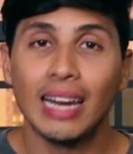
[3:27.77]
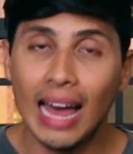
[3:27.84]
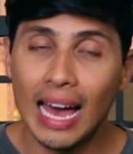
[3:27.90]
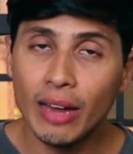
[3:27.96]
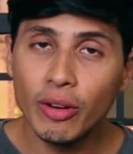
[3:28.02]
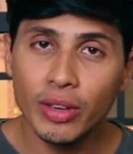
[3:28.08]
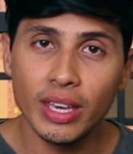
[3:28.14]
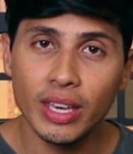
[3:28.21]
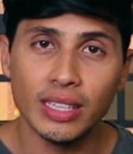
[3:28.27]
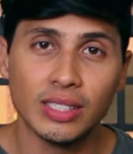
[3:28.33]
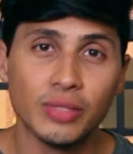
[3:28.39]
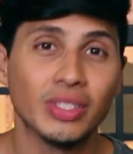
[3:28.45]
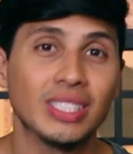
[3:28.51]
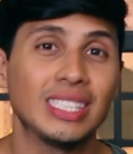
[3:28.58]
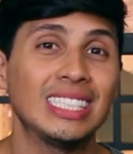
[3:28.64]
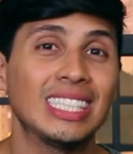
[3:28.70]
Claro que
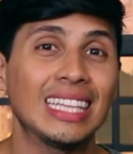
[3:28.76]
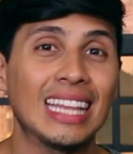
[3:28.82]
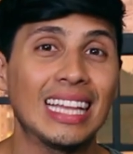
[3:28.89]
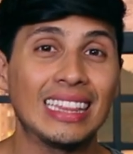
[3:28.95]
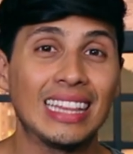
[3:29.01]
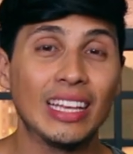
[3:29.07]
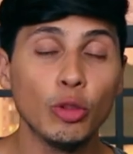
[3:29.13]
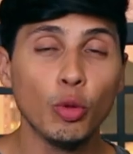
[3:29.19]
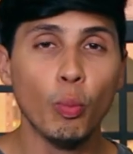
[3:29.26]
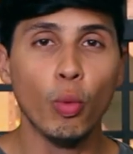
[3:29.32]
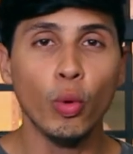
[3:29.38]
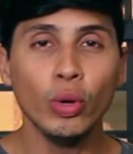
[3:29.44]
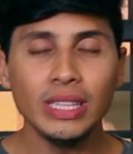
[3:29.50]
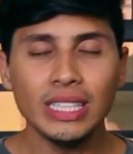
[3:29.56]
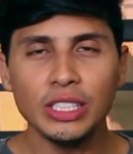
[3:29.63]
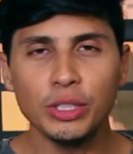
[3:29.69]
se você já tá tendo
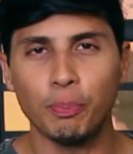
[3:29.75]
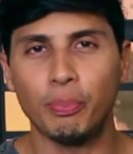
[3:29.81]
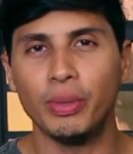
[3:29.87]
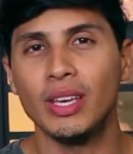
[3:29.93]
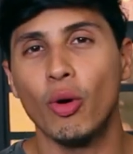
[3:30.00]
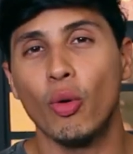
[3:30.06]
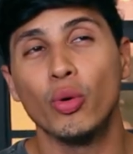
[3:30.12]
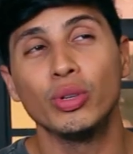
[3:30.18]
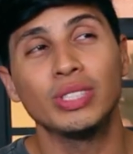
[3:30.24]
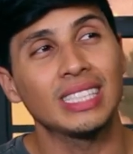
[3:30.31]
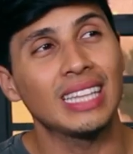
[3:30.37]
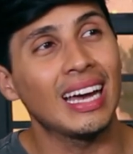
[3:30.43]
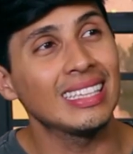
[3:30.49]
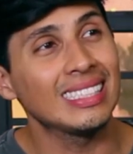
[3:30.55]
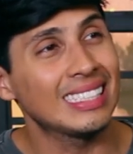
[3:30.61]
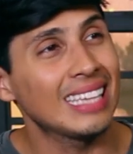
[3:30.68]
muita espinha, o rosto
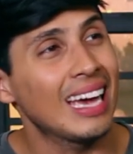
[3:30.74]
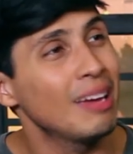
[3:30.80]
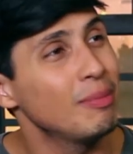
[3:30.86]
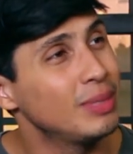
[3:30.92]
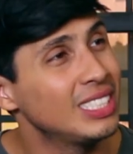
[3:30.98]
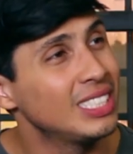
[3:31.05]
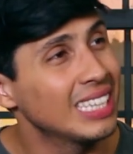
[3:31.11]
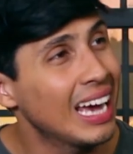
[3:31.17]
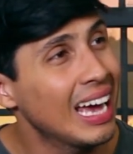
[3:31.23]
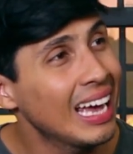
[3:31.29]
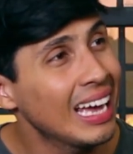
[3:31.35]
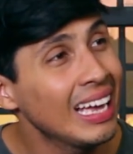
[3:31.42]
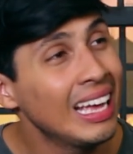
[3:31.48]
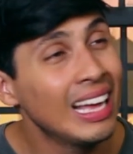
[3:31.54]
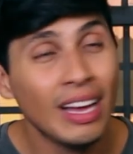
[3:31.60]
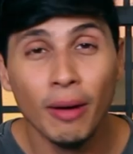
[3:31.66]
tá, sabe,
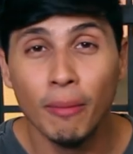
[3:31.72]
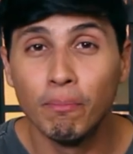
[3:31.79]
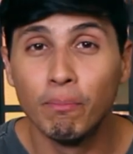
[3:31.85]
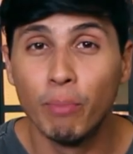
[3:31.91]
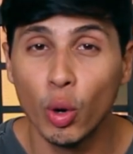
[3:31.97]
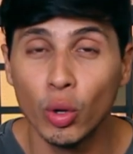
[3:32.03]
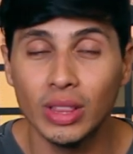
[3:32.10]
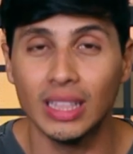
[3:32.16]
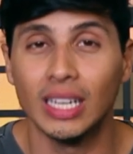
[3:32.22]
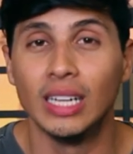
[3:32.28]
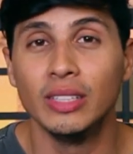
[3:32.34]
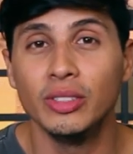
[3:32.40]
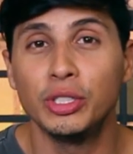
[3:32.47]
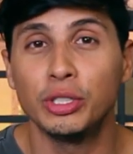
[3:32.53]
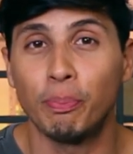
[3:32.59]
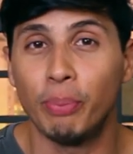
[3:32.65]
já
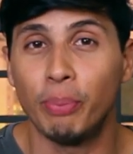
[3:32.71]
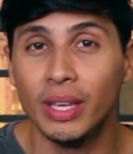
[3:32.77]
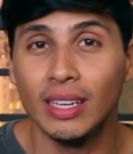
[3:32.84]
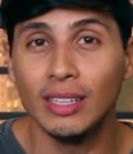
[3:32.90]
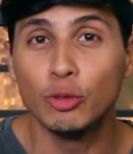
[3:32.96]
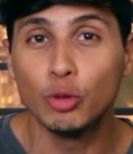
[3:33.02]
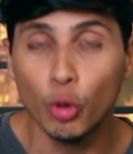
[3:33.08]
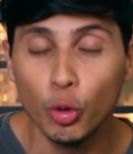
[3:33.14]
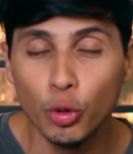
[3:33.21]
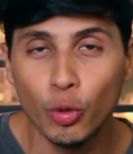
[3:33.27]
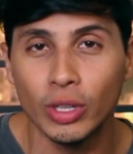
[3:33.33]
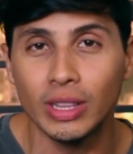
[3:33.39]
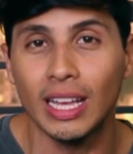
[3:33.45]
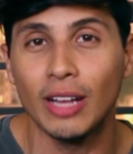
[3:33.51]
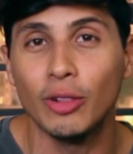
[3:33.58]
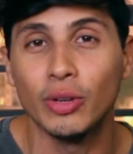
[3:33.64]
brotando espinha em tudo
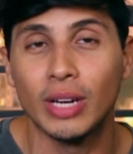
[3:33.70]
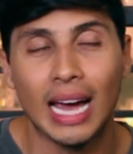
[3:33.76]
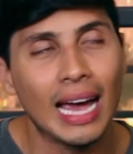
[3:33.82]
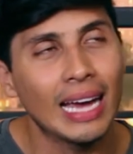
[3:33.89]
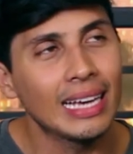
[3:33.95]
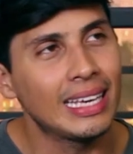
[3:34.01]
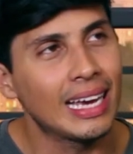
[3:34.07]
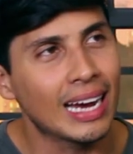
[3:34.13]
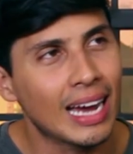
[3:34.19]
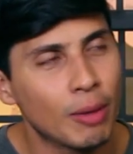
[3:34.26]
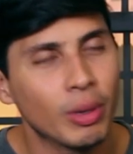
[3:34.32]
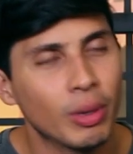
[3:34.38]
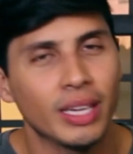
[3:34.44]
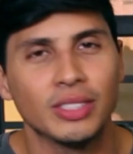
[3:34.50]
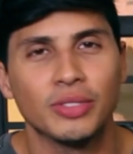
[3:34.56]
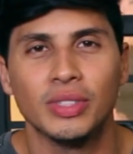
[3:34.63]
quanto é lugar, que
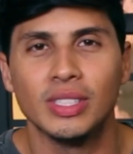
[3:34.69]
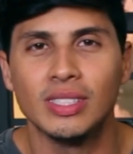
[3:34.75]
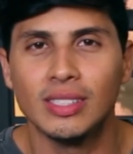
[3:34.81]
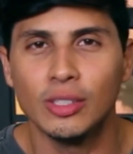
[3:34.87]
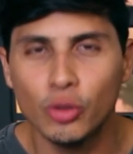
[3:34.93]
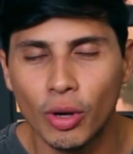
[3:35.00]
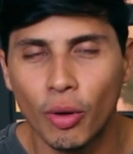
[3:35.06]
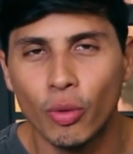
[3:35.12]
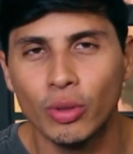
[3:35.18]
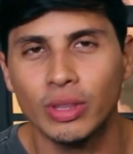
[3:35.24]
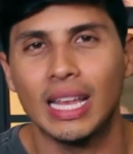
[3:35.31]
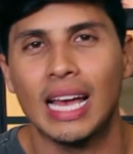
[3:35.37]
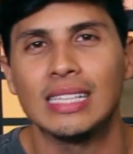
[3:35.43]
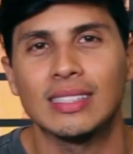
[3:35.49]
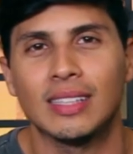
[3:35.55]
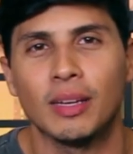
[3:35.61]
acaba que às vezes isso
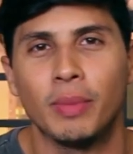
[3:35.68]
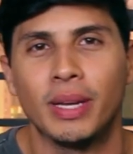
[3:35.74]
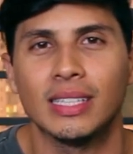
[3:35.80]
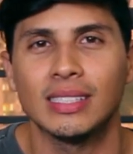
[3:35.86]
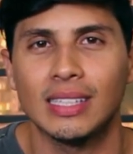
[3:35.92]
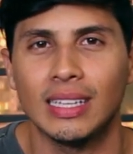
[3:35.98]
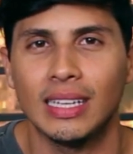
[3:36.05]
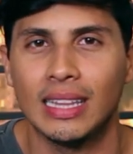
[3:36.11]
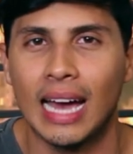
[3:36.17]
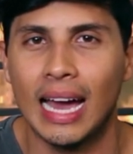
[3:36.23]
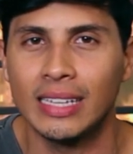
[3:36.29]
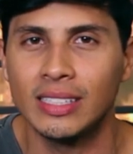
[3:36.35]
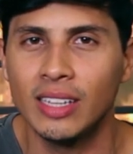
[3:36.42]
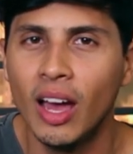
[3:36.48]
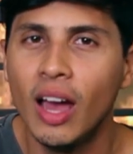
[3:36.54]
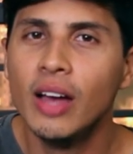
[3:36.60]
acontece também nessa
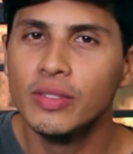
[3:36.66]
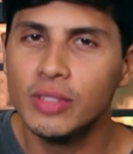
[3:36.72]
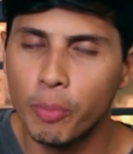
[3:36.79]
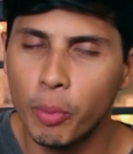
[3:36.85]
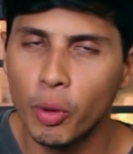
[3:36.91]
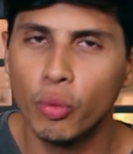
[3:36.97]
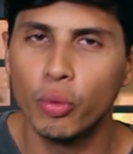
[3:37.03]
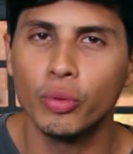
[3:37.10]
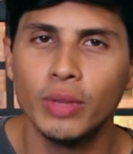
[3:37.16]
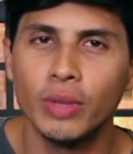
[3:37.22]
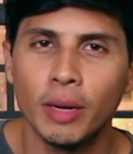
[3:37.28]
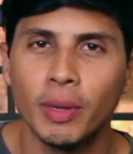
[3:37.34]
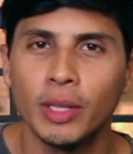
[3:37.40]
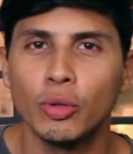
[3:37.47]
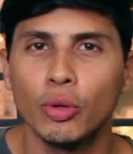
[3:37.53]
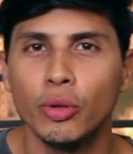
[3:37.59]
idade, você procura um
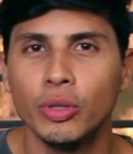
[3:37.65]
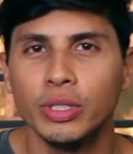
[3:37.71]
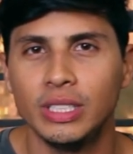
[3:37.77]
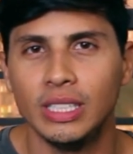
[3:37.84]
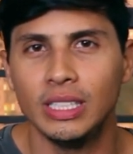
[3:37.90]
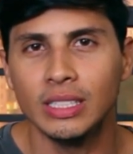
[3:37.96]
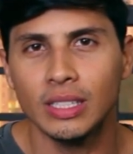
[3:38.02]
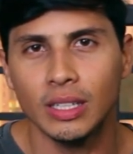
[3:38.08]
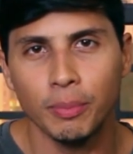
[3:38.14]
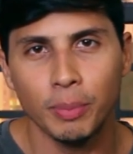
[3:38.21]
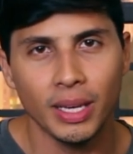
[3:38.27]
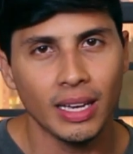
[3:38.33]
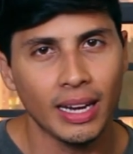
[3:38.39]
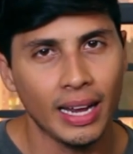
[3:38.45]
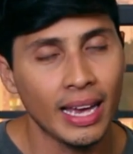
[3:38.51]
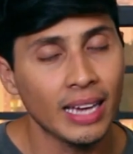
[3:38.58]
dermatologista,
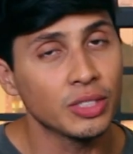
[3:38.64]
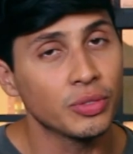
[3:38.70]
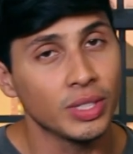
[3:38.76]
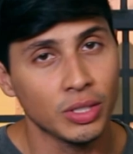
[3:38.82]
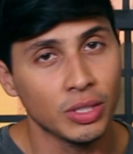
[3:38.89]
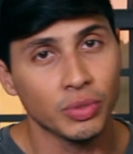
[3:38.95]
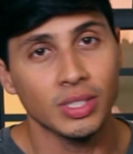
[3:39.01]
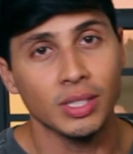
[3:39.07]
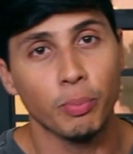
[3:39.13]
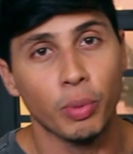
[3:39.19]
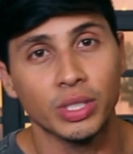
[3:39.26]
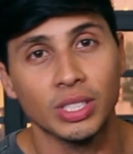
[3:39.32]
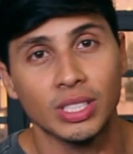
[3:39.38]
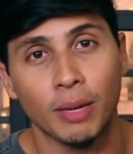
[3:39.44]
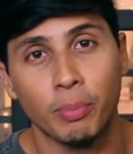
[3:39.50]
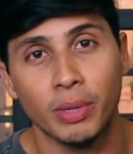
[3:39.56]
porque, né, às vezes você
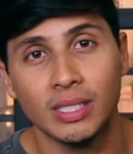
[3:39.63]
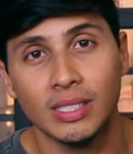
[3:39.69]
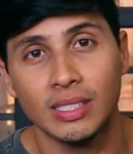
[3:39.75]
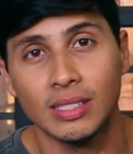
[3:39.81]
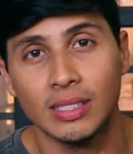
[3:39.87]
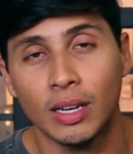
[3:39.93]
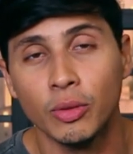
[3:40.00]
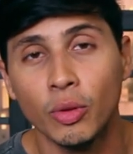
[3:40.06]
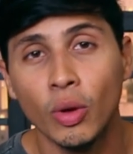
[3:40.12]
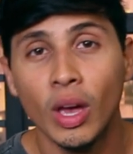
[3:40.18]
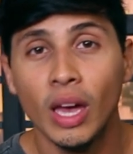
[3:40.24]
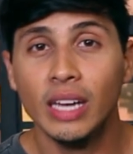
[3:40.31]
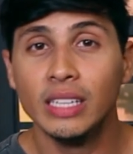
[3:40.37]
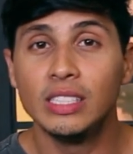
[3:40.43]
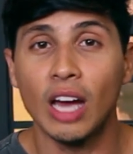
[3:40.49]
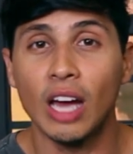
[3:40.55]
pode estar precisando
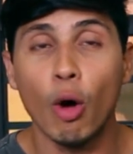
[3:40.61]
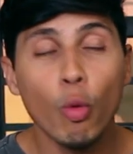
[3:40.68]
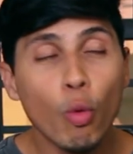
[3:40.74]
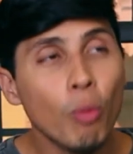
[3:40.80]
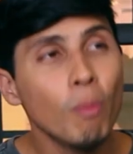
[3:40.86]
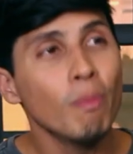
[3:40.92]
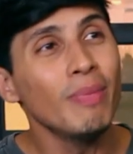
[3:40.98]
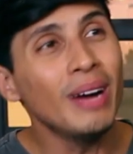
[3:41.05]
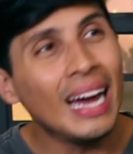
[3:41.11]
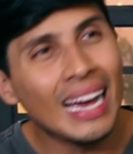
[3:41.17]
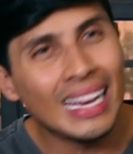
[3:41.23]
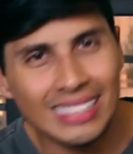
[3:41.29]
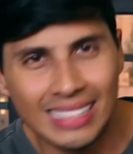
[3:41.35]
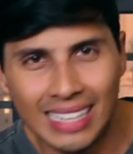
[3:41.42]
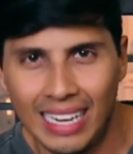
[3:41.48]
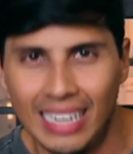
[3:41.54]
de algo
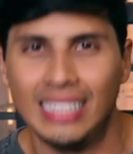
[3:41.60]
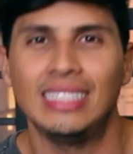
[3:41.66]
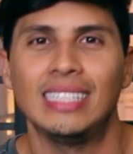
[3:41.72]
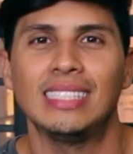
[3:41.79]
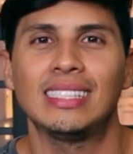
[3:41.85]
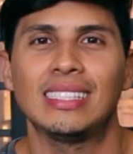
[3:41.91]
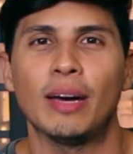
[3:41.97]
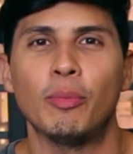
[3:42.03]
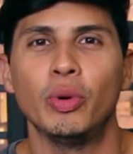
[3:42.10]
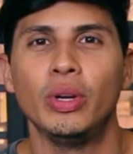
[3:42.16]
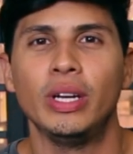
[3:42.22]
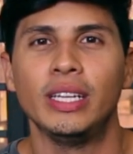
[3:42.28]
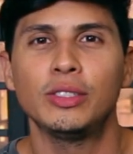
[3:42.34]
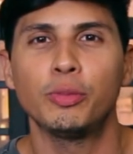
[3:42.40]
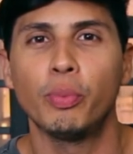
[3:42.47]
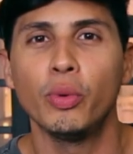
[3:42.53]
mais além desse
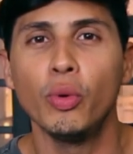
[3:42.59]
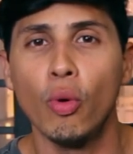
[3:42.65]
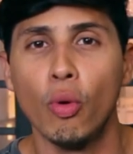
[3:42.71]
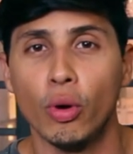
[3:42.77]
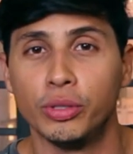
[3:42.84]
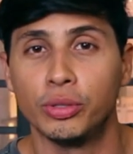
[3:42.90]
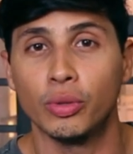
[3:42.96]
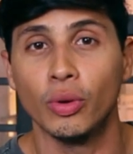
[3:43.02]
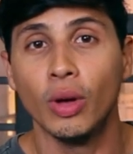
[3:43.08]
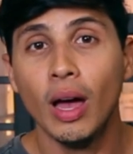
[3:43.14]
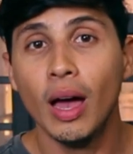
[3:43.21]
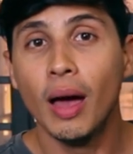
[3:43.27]
sabonete pro rosto.